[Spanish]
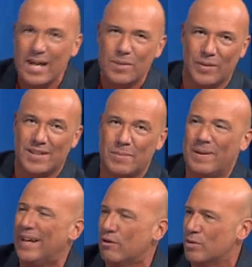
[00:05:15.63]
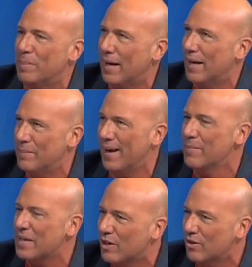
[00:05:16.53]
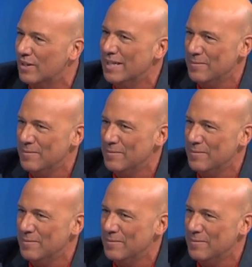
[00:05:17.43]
puede ser peligroso para, para mi hijo?